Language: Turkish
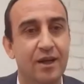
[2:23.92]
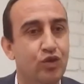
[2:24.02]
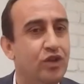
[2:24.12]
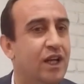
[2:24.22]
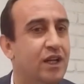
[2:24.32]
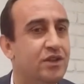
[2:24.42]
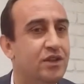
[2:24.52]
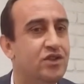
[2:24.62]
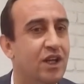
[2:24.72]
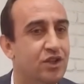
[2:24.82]
Bunlara
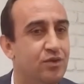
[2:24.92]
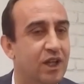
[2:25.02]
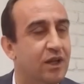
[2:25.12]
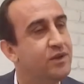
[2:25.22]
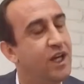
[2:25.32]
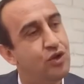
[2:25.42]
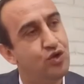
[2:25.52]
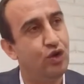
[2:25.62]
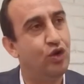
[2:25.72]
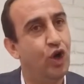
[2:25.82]
ilişkin çalışmalar daha
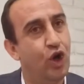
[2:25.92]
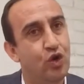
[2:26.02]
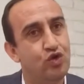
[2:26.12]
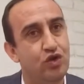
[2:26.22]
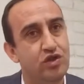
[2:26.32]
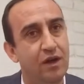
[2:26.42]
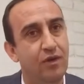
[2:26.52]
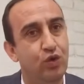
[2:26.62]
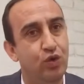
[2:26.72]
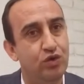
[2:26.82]
çok sosyal
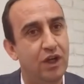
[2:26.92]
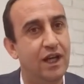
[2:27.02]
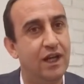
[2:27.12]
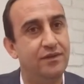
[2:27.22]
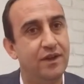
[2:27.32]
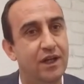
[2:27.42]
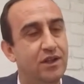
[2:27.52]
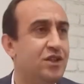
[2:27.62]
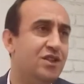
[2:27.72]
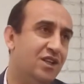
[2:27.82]
ve kültürel alanlara
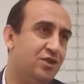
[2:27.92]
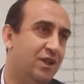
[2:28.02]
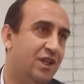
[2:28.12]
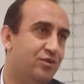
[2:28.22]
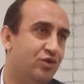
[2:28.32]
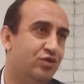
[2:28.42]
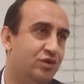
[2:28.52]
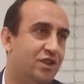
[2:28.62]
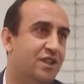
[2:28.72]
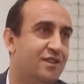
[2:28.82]
ilişkin çalışmalarımızı
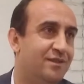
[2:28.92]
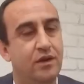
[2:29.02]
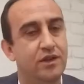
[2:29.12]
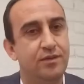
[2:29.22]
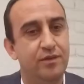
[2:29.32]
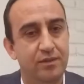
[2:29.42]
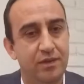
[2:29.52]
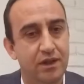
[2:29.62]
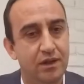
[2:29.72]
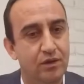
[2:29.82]
yürüteceğiz. Şimdi
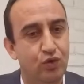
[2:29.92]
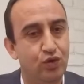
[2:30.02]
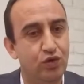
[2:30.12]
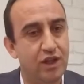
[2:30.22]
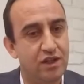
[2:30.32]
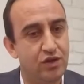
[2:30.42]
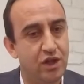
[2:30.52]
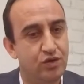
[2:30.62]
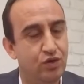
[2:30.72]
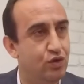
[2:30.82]
bir kültür
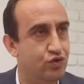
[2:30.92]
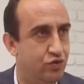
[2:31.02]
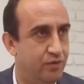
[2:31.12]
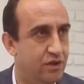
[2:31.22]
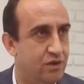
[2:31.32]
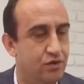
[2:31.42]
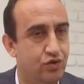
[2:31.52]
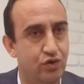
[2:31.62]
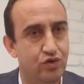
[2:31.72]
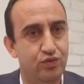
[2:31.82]
destinasyonu oluşturmaya
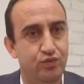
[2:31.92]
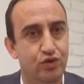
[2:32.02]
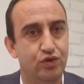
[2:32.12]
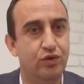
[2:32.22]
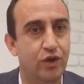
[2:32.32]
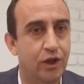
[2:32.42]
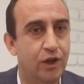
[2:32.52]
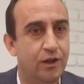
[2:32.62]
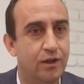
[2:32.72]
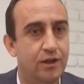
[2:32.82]
çalışıyoruz. Bunun
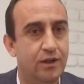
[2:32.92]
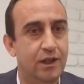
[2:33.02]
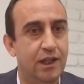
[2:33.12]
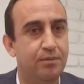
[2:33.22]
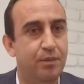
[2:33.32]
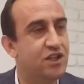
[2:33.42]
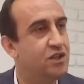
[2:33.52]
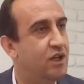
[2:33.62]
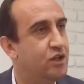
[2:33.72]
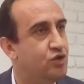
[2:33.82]
e, ilk
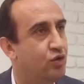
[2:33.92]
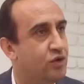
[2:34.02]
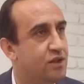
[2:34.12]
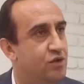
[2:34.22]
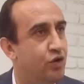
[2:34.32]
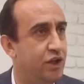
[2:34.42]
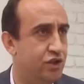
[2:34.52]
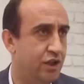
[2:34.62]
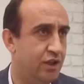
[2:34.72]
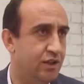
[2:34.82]
başlangıç noktası
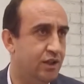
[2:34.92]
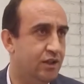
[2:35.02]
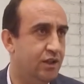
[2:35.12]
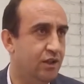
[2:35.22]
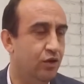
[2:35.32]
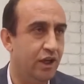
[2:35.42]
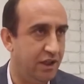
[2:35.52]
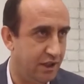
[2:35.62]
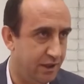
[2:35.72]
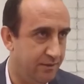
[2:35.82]
şehirdeki Ören
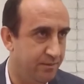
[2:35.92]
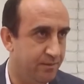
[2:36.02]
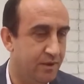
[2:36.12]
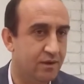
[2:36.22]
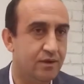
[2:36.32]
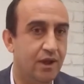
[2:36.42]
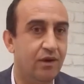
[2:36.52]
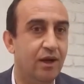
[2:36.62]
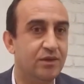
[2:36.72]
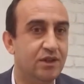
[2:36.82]
yeri.
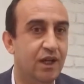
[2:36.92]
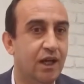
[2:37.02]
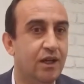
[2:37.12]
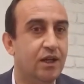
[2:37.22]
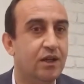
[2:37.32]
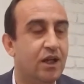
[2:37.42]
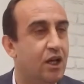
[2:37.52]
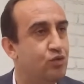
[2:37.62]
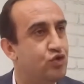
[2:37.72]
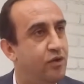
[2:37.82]
Devamında
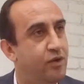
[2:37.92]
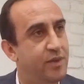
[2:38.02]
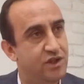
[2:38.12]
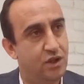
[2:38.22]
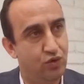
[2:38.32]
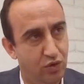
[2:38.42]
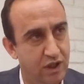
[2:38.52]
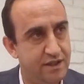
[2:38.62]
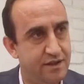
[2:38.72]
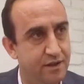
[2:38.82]
Kara Mustafa Paşa
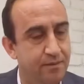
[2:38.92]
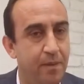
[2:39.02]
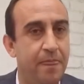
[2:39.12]
Külliyesi,